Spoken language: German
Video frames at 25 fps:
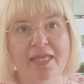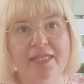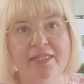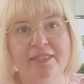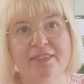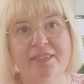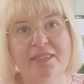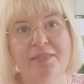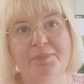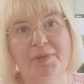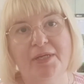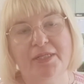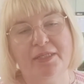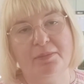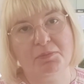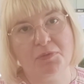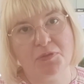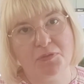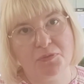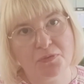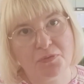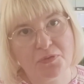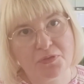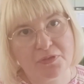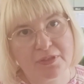die bei dem
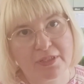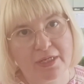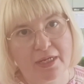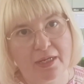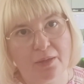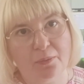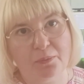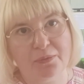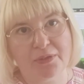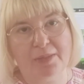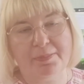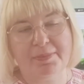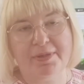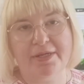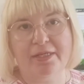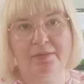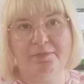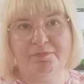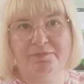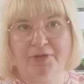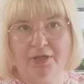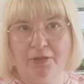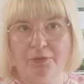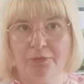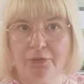Züchter oder bei dem
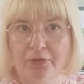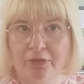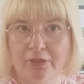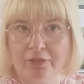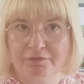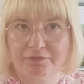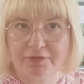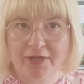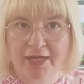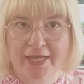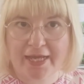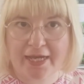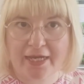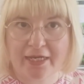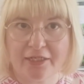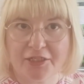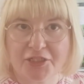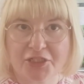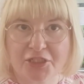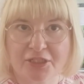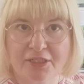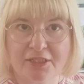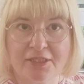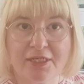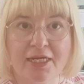Verkäufer
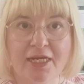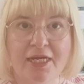herrschen.